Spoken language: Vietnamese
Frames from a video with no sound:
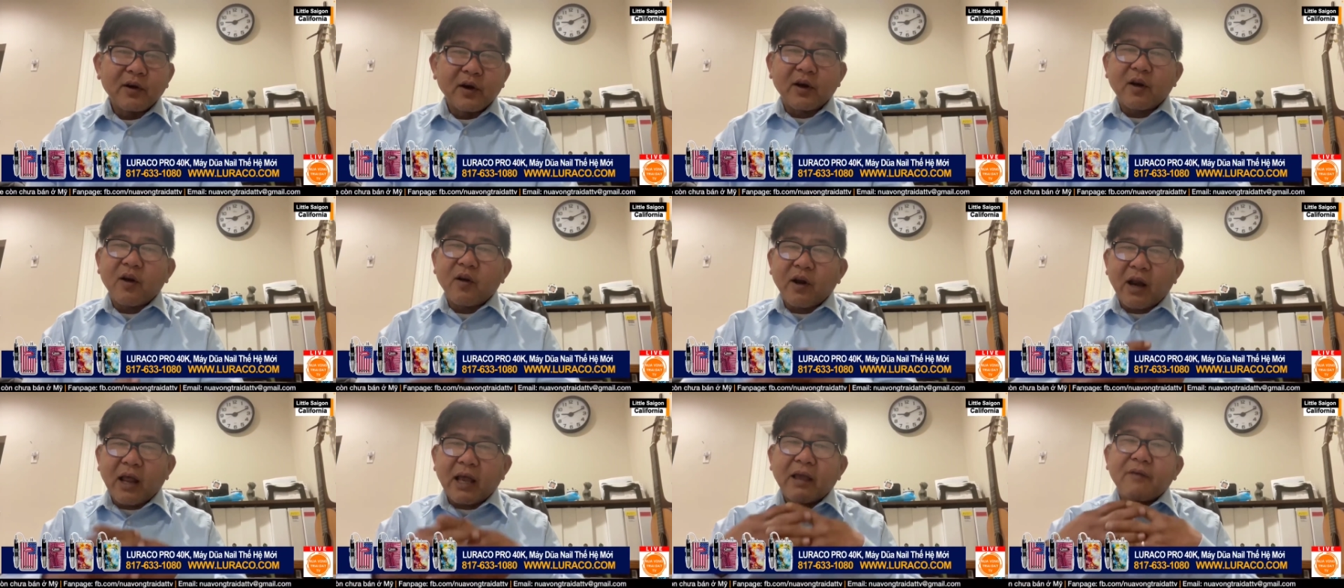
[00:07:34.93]

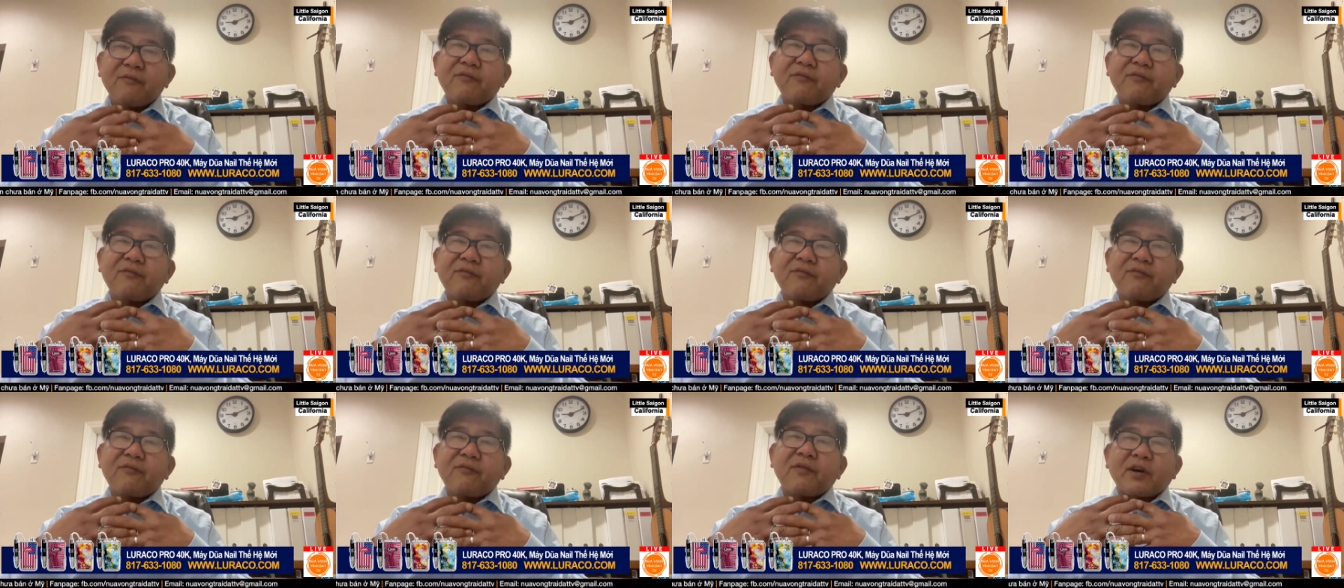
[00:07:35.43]
đó, đó là cái
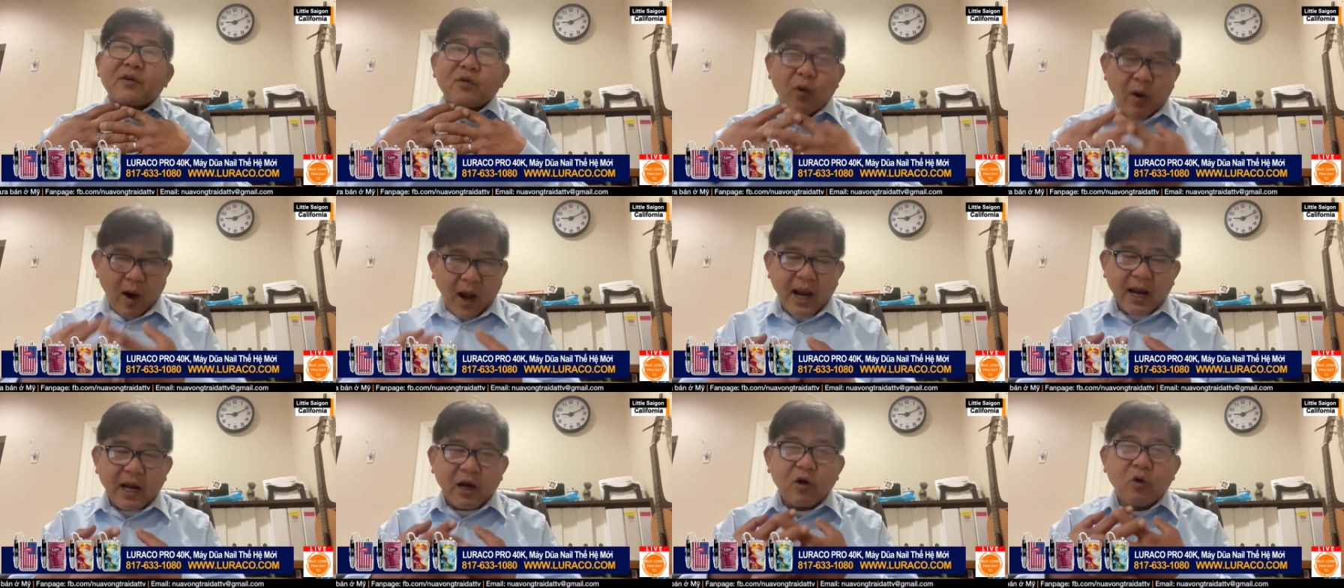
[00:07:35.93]
văn
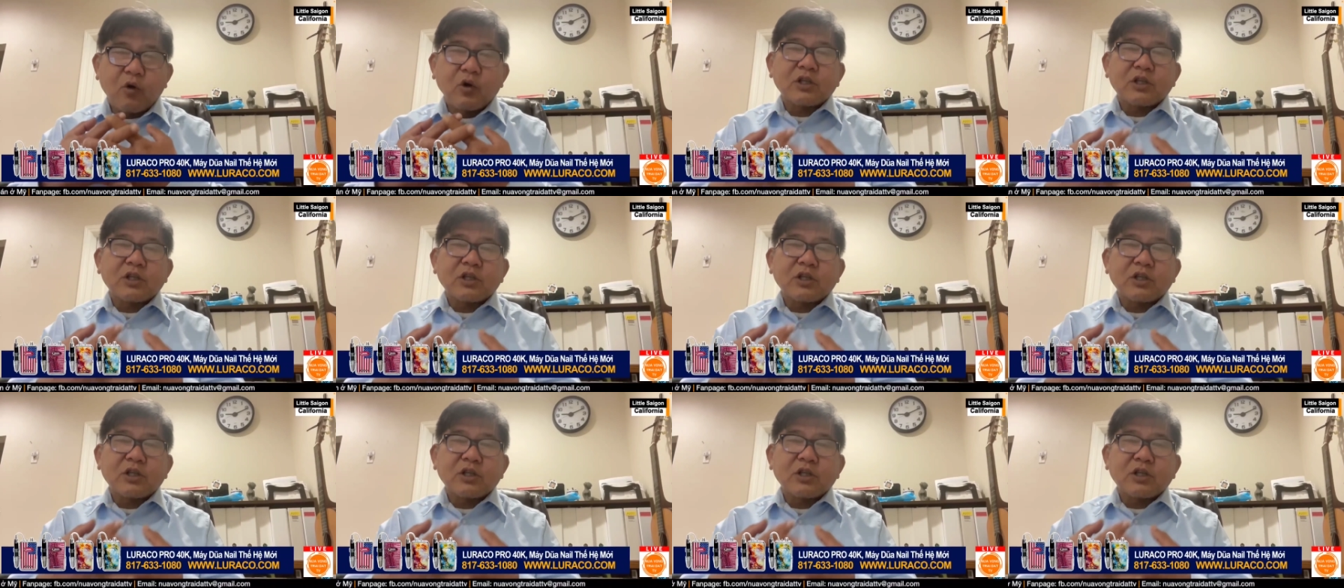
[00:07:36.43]
hóa cái
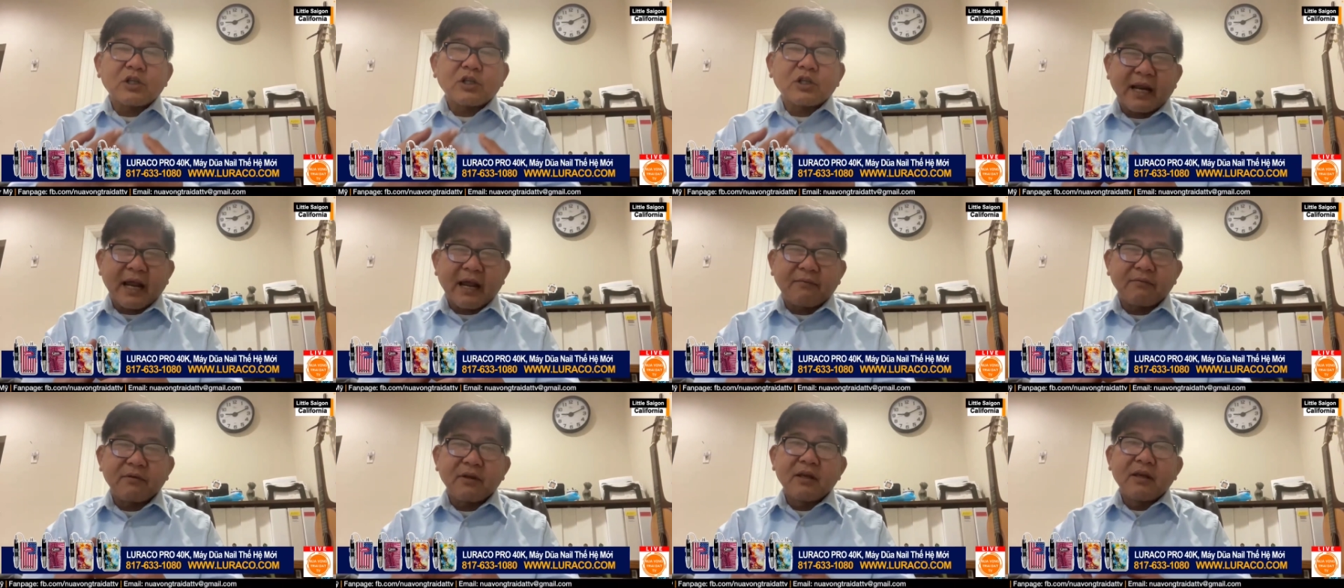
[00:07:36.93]
lối sống của Việt
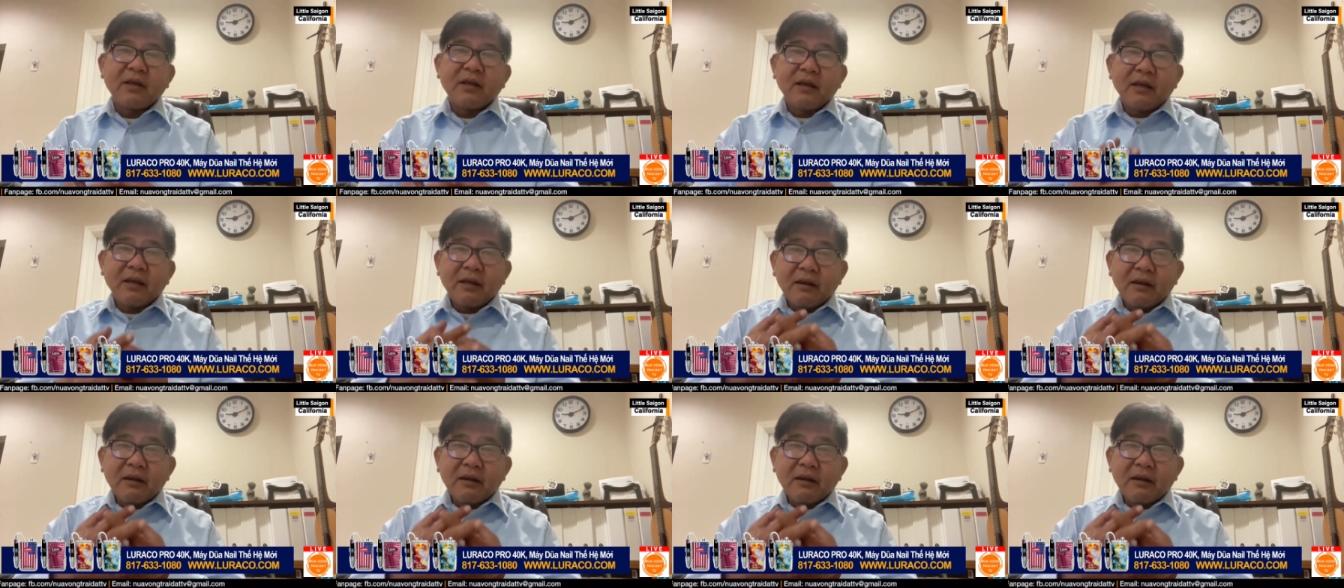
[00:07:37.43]
Nam